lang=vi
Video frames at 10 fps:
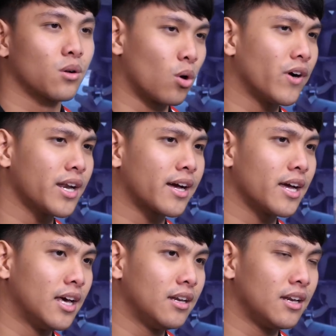Còn có vấn đề
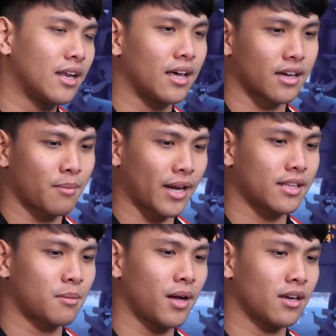kế đến là các bạn
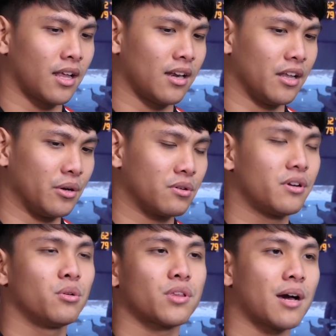đang thắc mắc là liệu
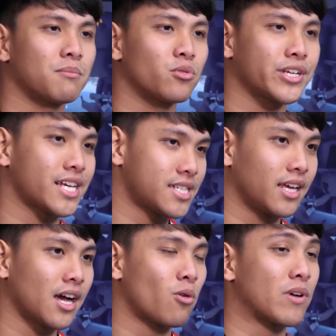real time ray
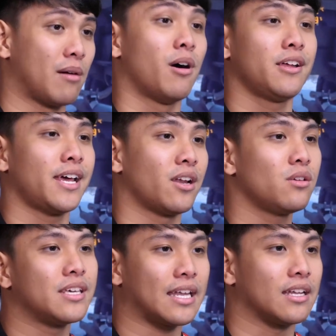tracing, cái công nghệ mới này,
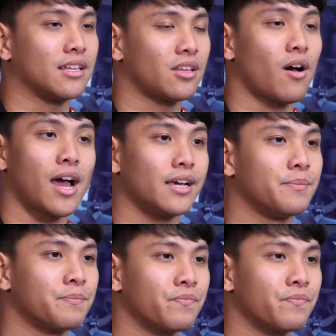nó dành cho ai?